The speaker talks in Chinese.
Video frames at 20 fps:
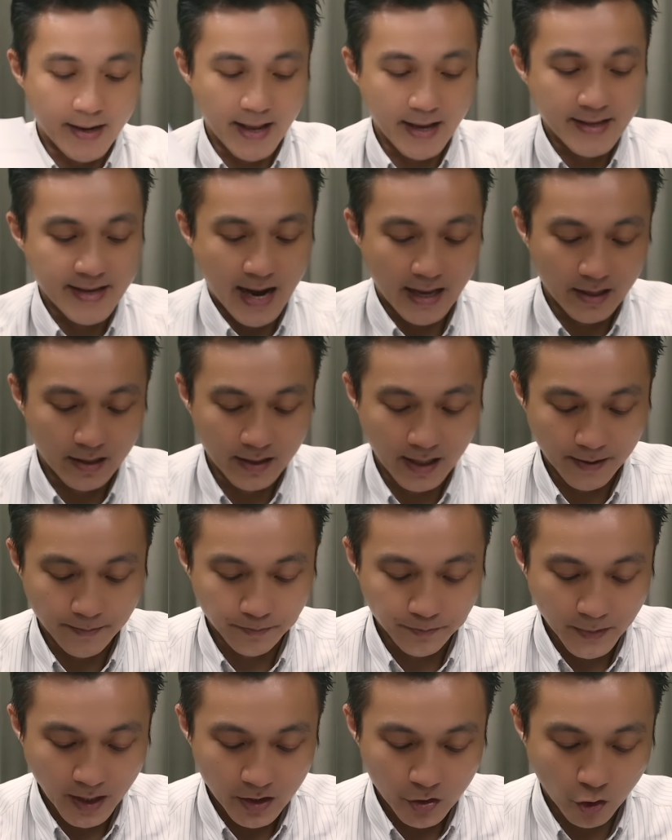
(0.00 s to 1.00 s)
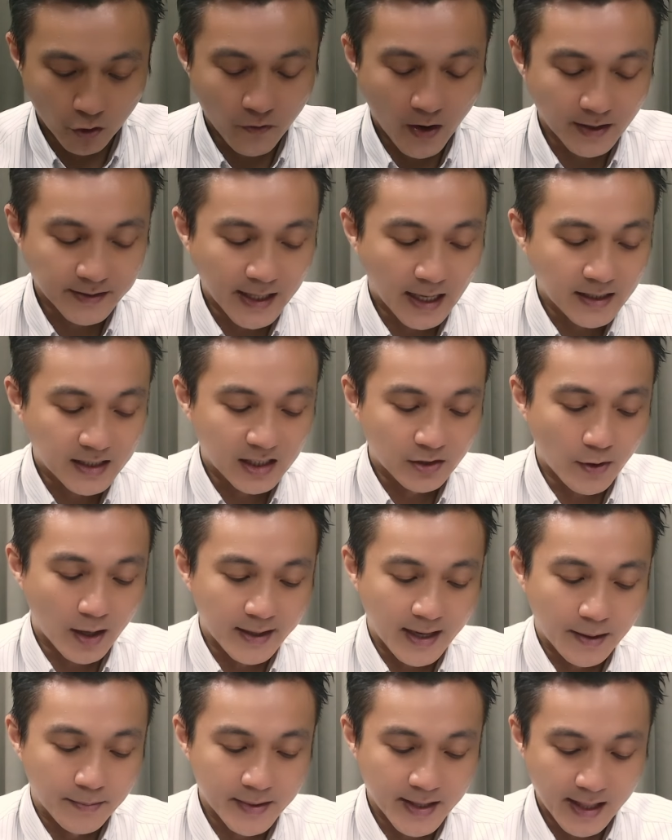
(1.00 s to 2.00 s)
联雅的人有放三十
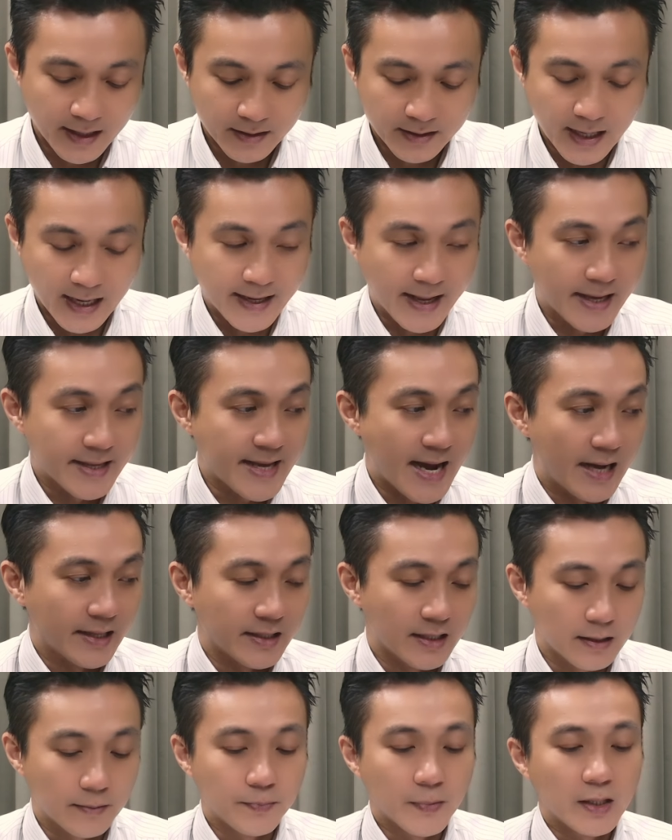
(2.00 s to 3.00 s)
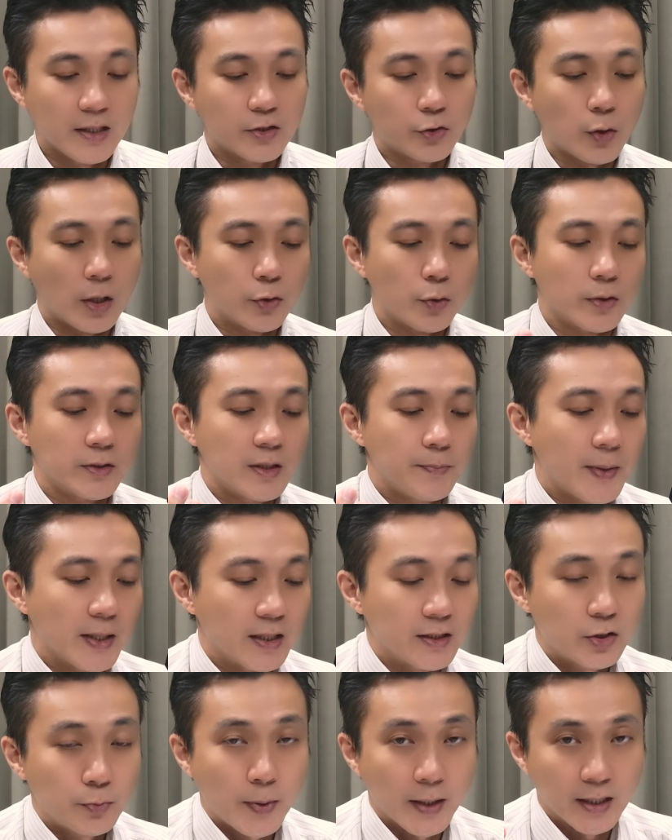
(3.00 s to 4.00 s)
万两在联雅的，赚多变
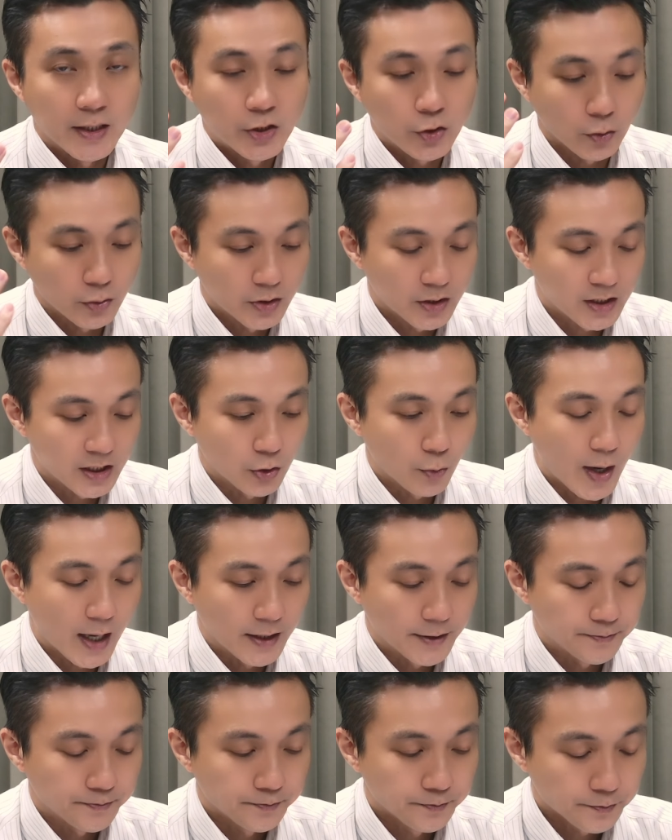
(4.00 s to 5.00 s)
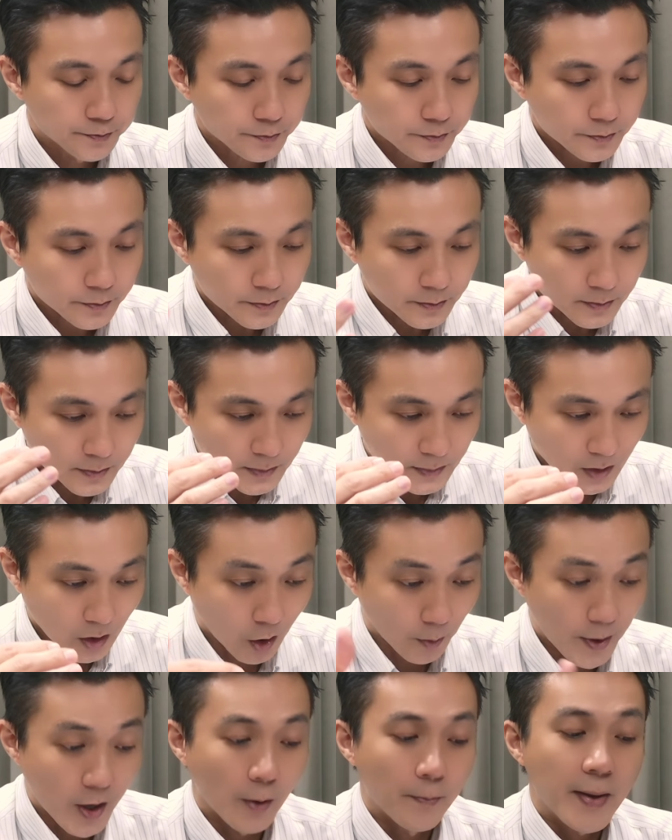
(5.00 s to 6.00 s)
成变成九十几万了，
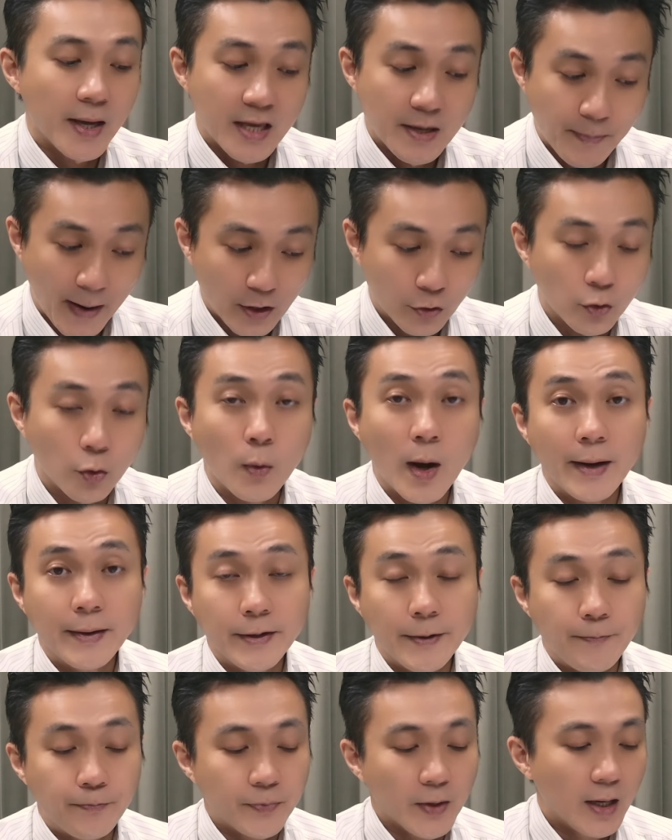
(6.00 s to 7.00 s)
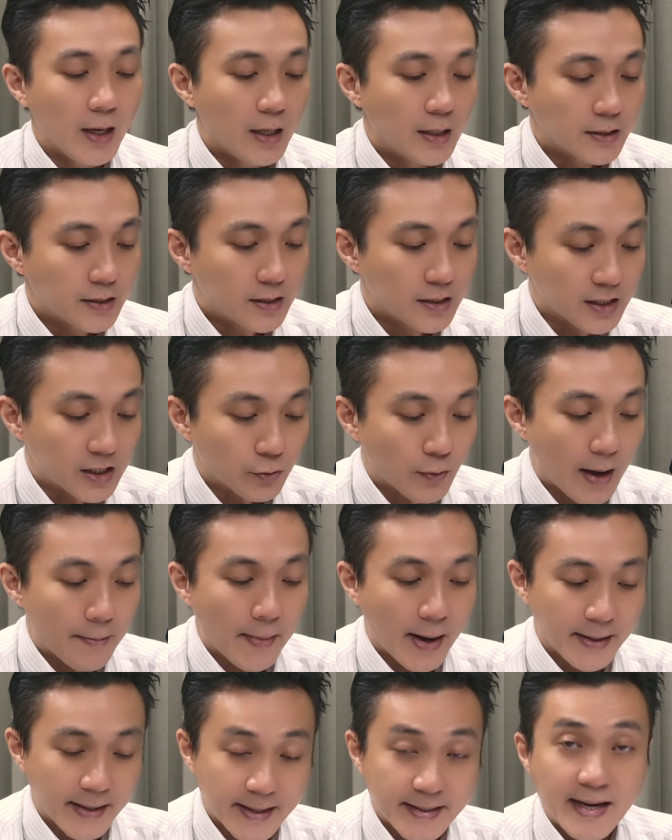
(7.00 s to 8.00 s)
哦没有变一百多万了，四十万
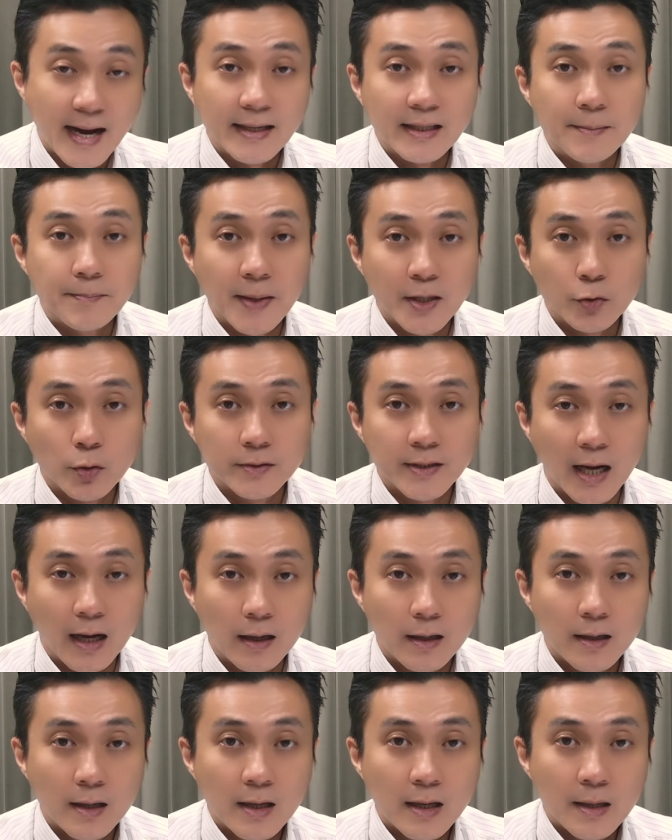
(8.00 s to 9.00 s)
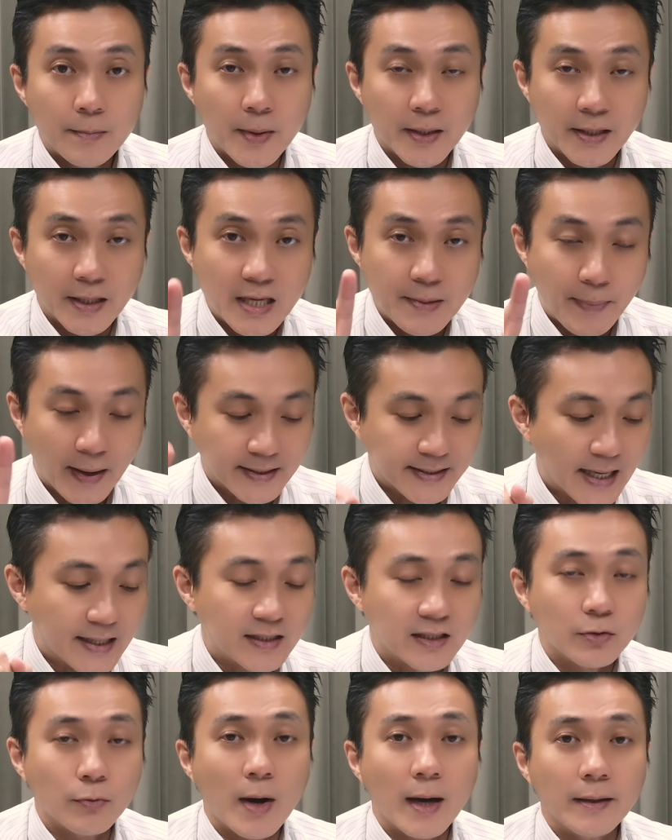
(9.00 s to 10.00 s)
买连雅人变多少？变成一百三
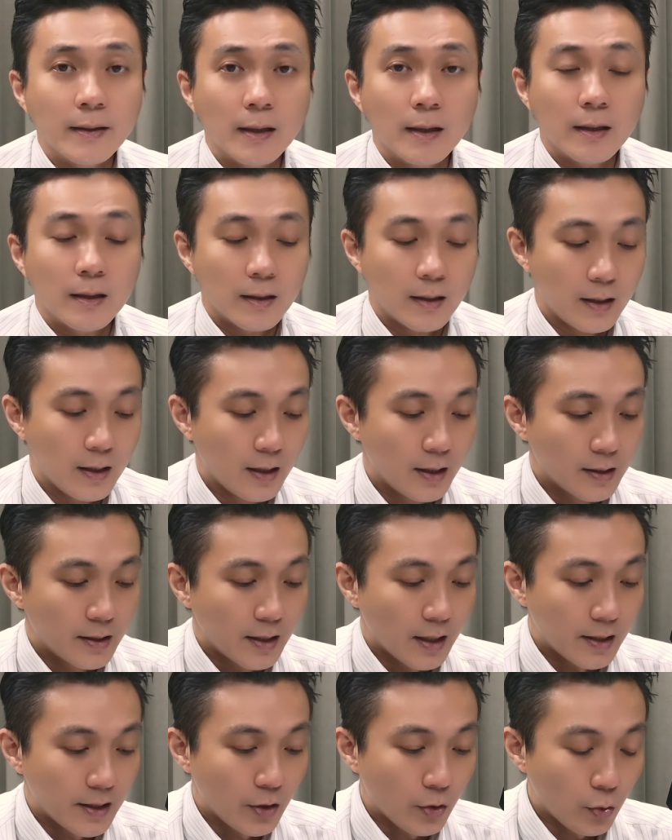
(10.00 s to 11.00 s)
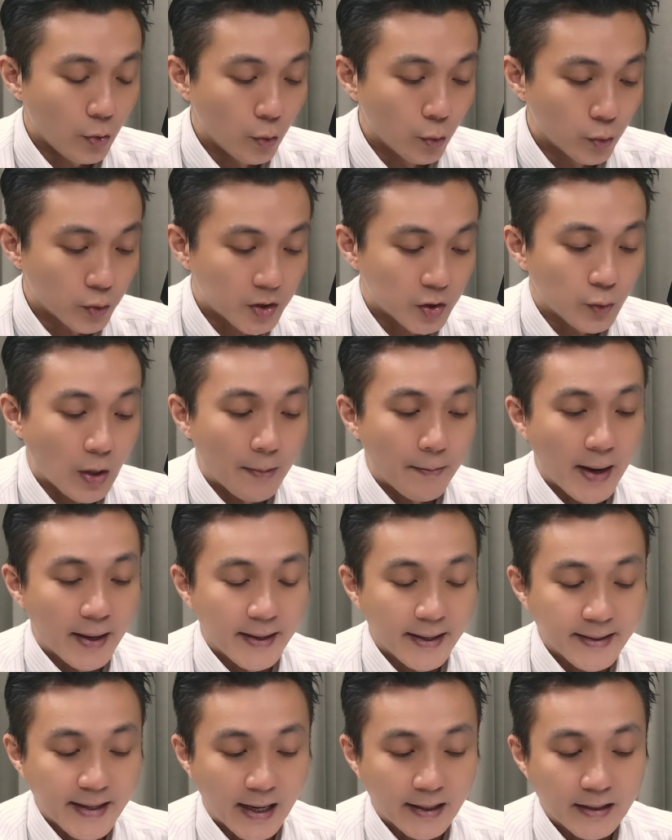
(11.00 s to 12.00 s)
十万了。五十万买
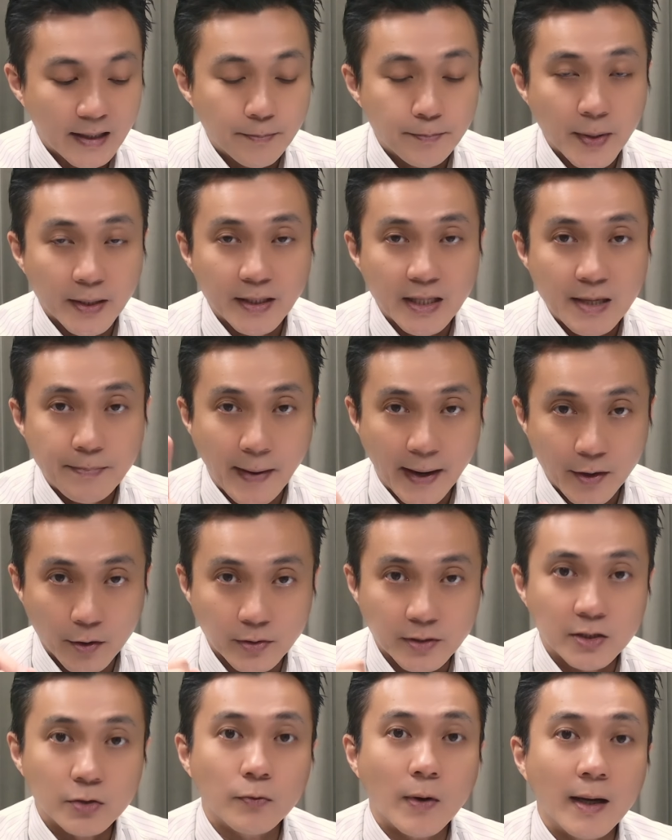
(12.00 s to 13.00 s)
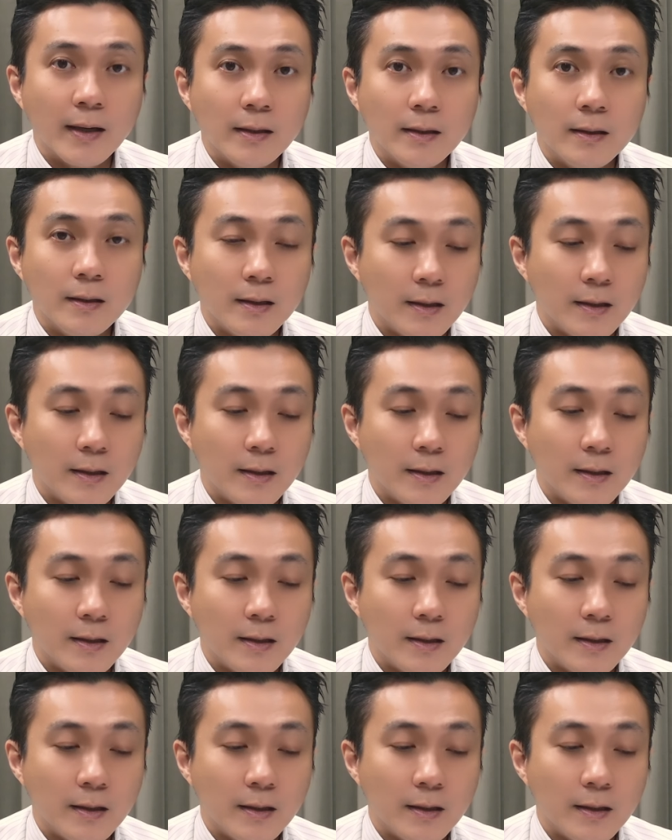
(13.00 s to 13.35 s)
联雅人，变得一百六十万了；